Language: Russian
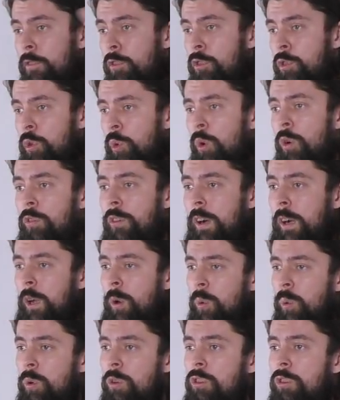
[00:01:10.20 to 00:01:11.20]
все
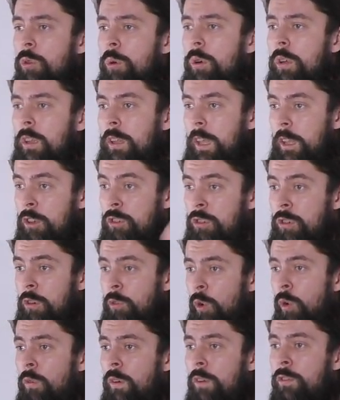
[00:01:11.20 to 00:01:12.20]
вокруг, что есть
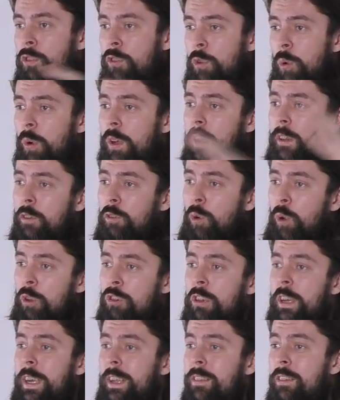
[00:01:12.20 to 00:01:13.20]
живого, все это
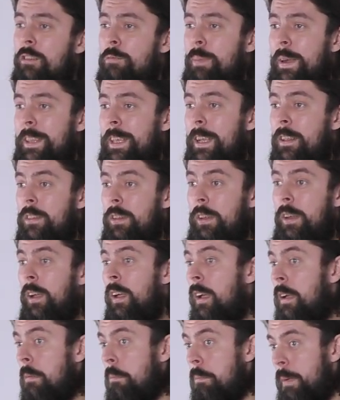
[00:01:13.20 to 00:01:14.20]
включается в понятие
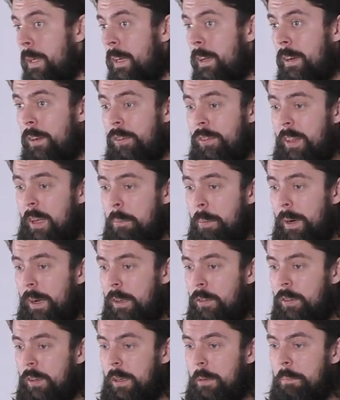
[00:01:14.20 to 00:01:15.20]

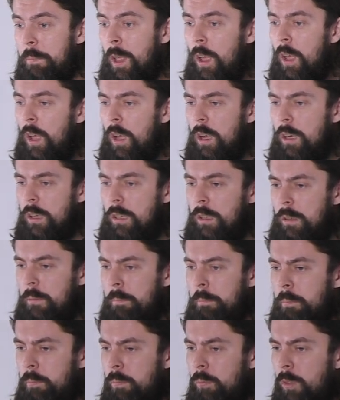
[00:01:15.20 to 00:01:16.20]
биоразнообразия.
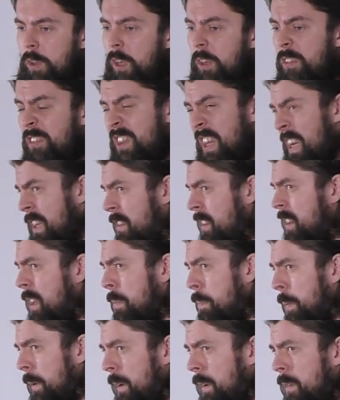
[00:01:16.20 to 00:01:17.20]
Эм, есть три
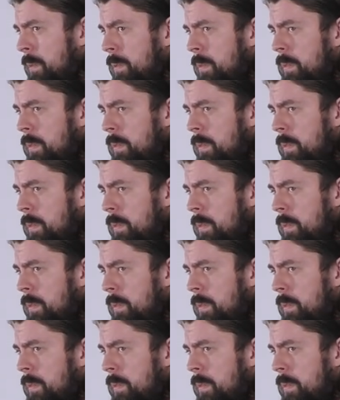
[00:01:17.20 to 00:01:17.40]
типа